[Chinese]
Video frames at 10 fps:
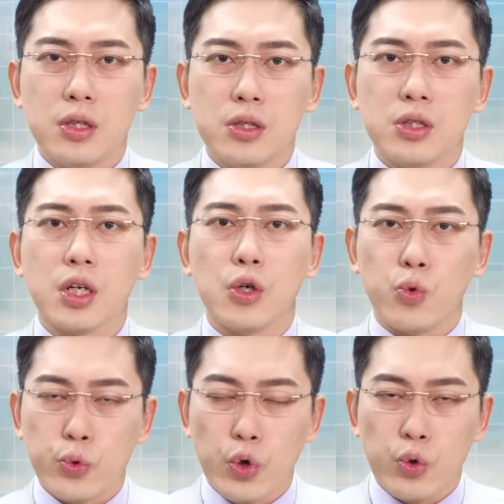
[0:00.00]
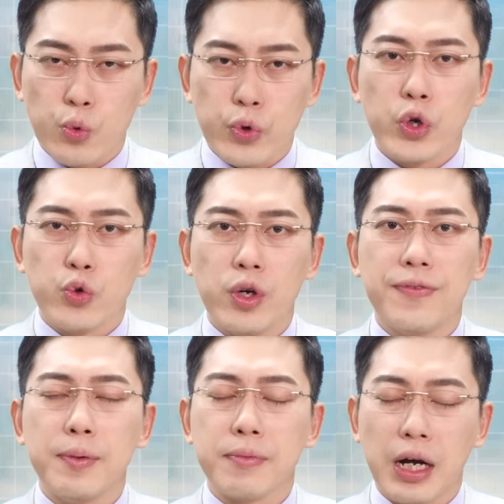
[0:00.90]
那个五六五六月
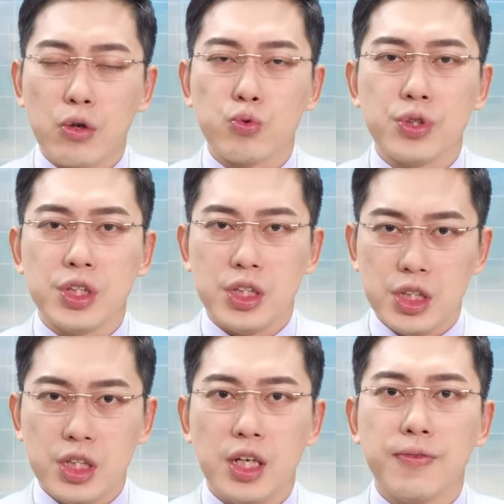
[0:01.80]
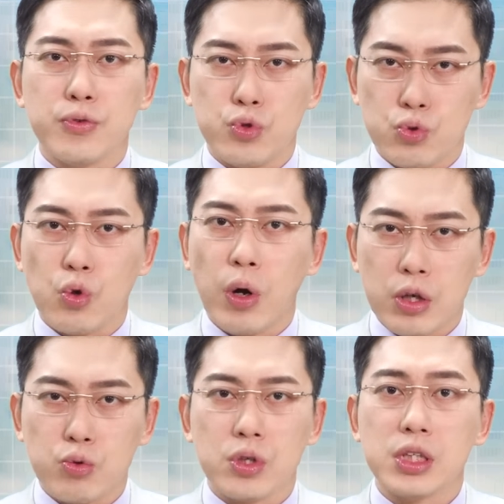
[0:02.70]
份高股息 ETF 去做换
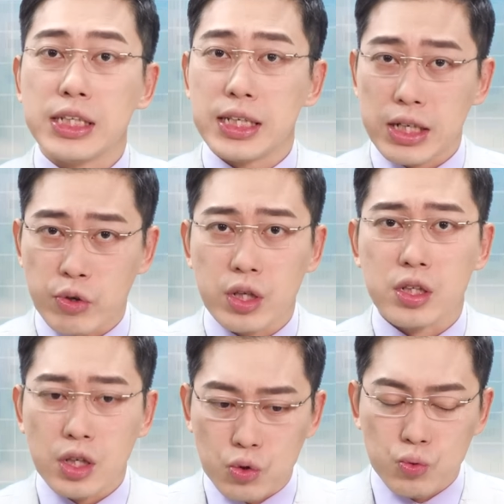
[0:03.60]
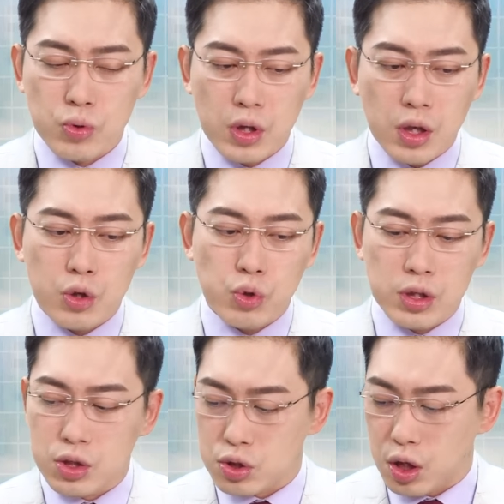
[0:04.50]
股的这些相关的个股。哦，所以
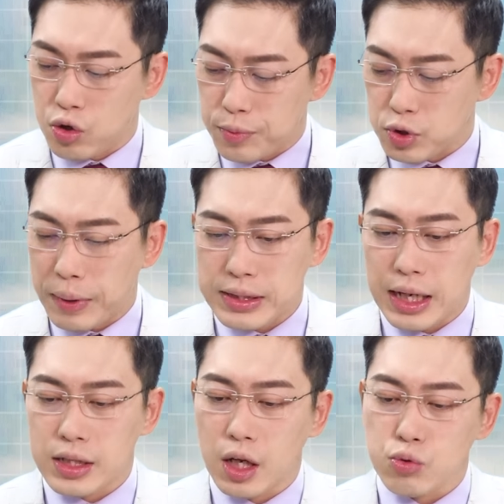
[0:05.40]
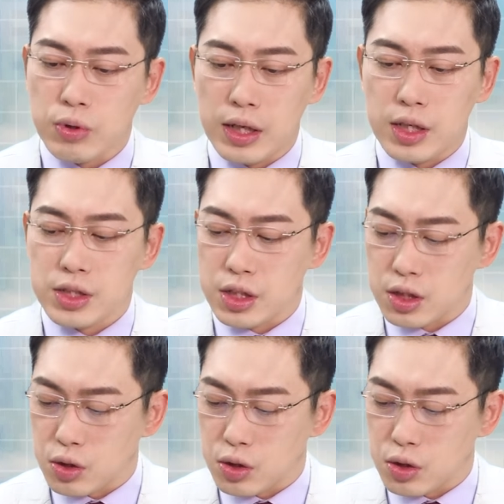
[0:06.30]
那时候我们就帮大家挑出来的一些个